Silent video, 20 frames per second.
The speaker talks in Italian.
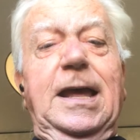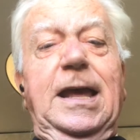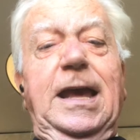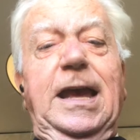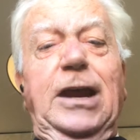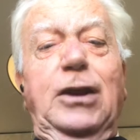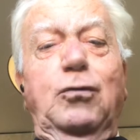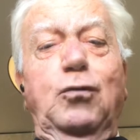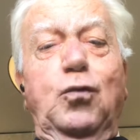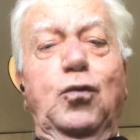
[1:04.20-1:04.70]

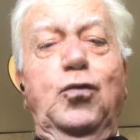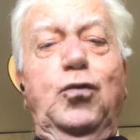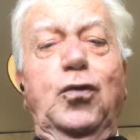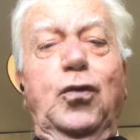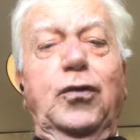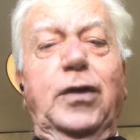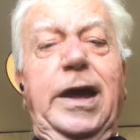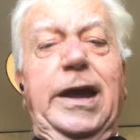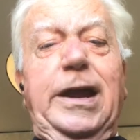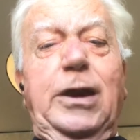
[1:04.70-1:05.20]
in
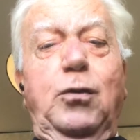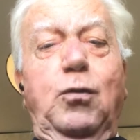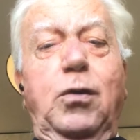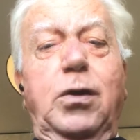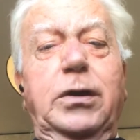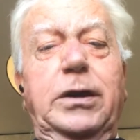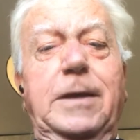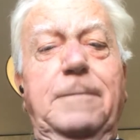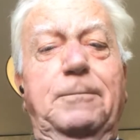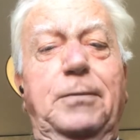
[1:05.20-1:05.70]
uno dei
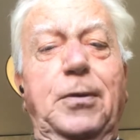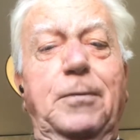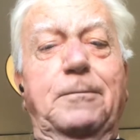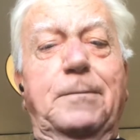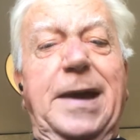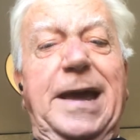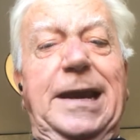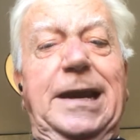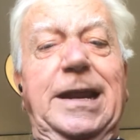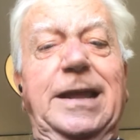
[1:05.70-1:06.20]
luoghi più
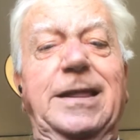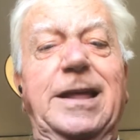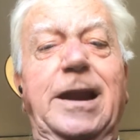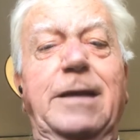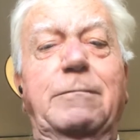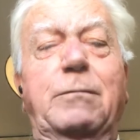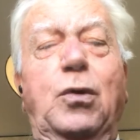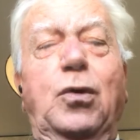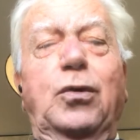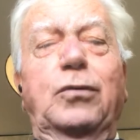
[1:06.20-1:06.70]
belli
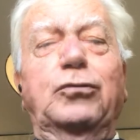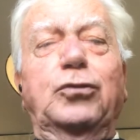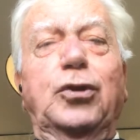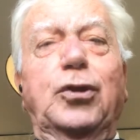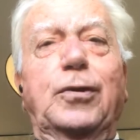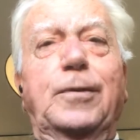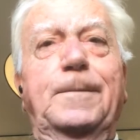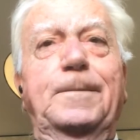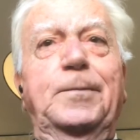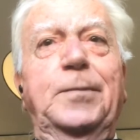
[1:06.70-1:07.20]
del
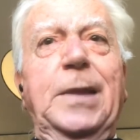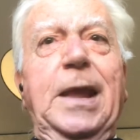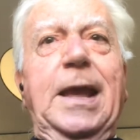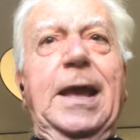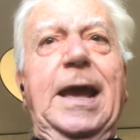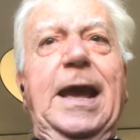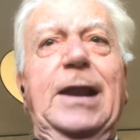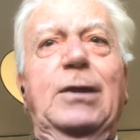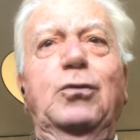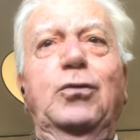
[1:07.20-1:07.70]
mondo.
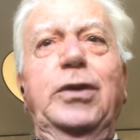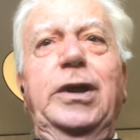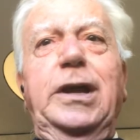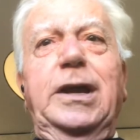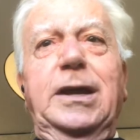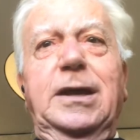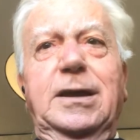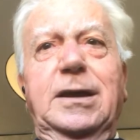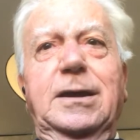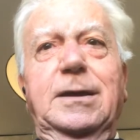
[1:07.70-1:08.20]
E
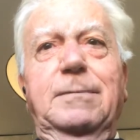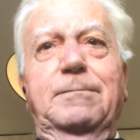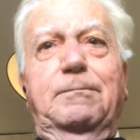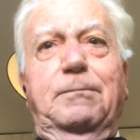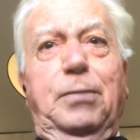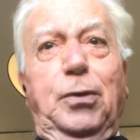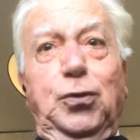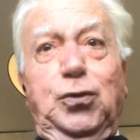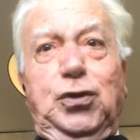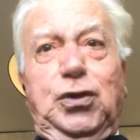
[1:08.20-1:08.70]
lui eh,
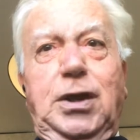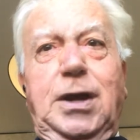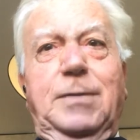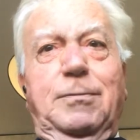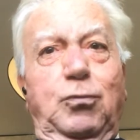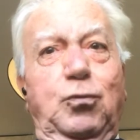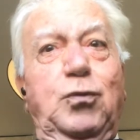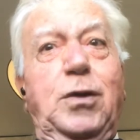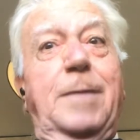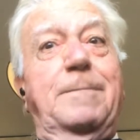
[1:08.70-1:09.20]
posta
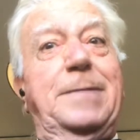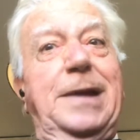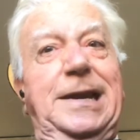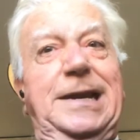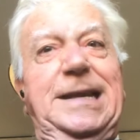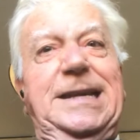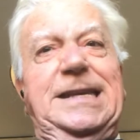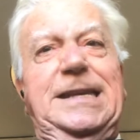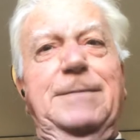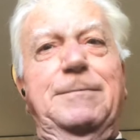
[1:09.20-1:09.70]
una
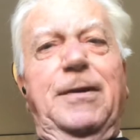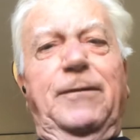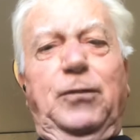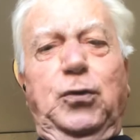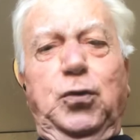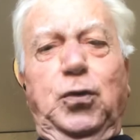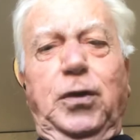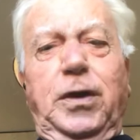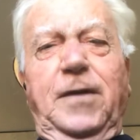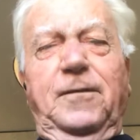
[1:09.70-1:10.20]
bellissima
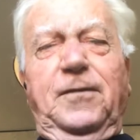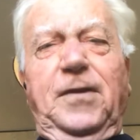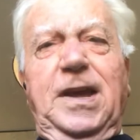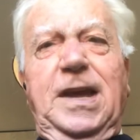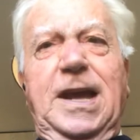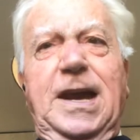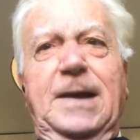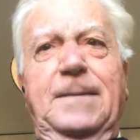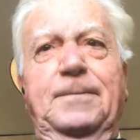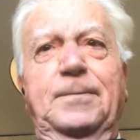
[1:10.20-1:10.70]

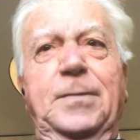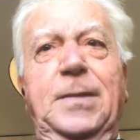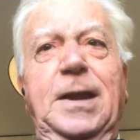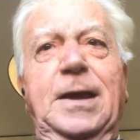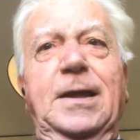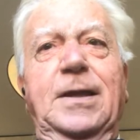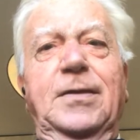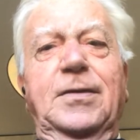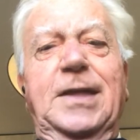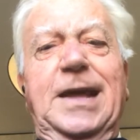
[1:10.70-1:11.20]
fotografia
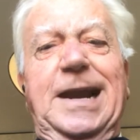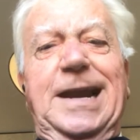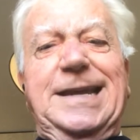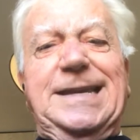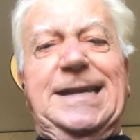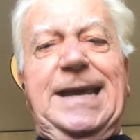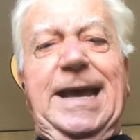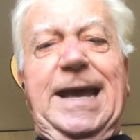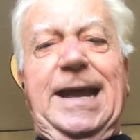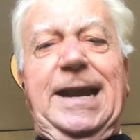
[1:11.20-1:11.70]
della
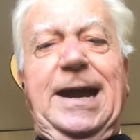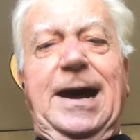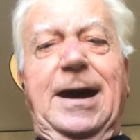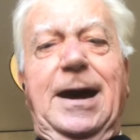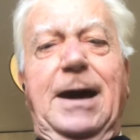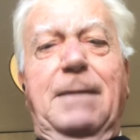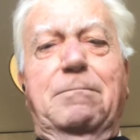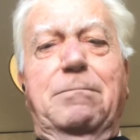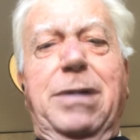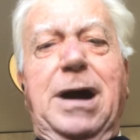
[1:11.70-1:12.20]
sera
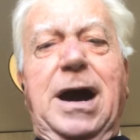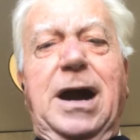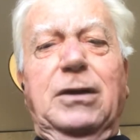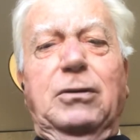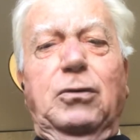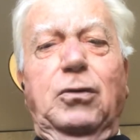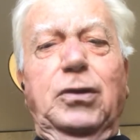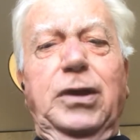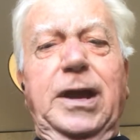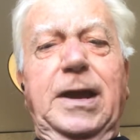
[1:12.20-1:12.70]
a
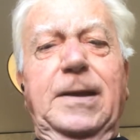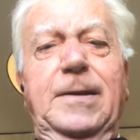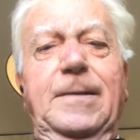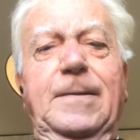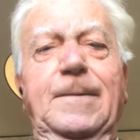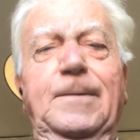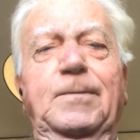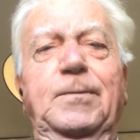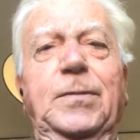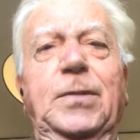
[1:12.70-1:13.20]
Bacoli
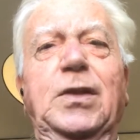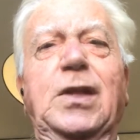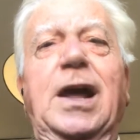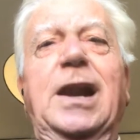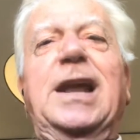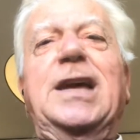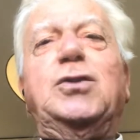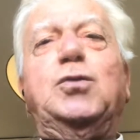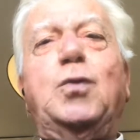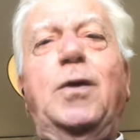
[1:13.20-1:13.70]

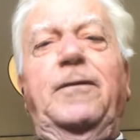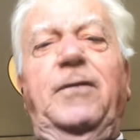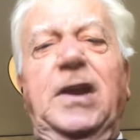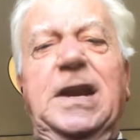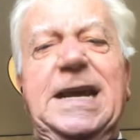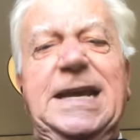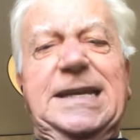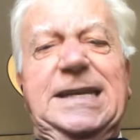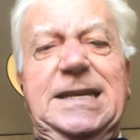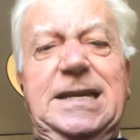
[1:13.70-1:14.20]
dalla sua
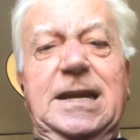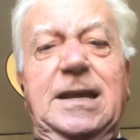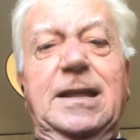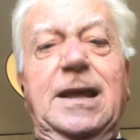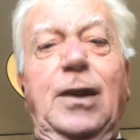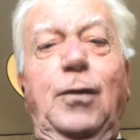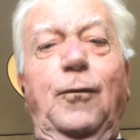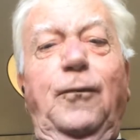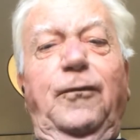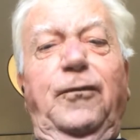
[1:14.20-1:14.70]
finestra
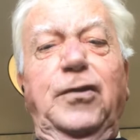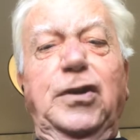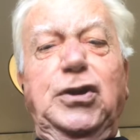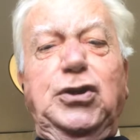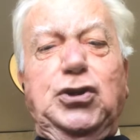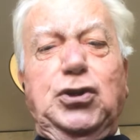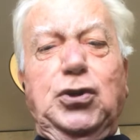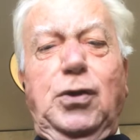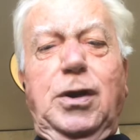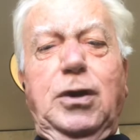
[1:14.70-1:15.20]

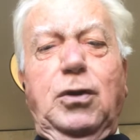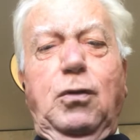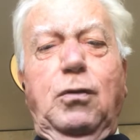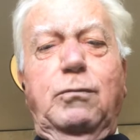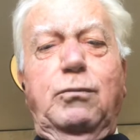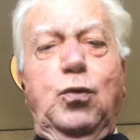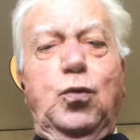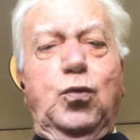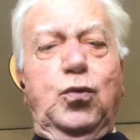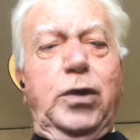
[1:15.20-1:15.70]
dell'ufficio al
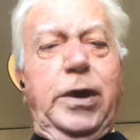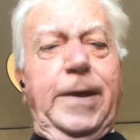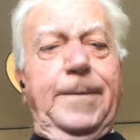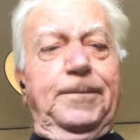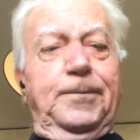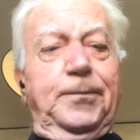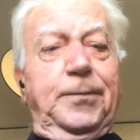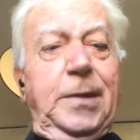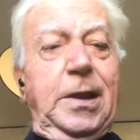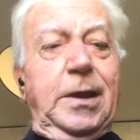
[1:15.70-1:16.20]
comune.
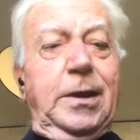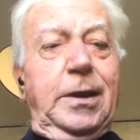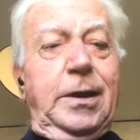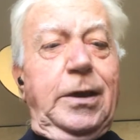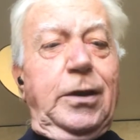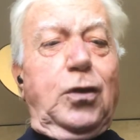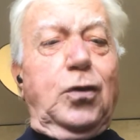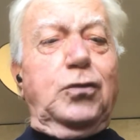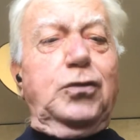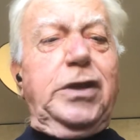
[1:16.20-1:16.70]

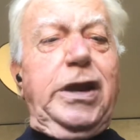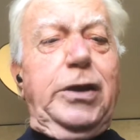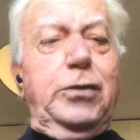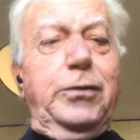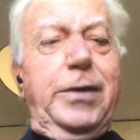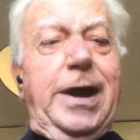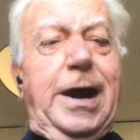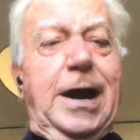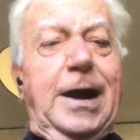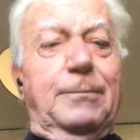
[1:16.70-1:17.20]

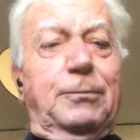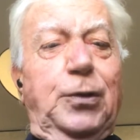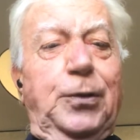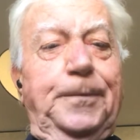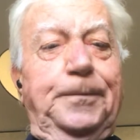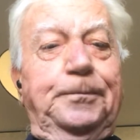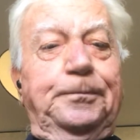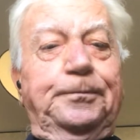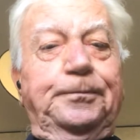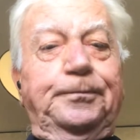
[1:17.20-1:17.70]
Continuiamo.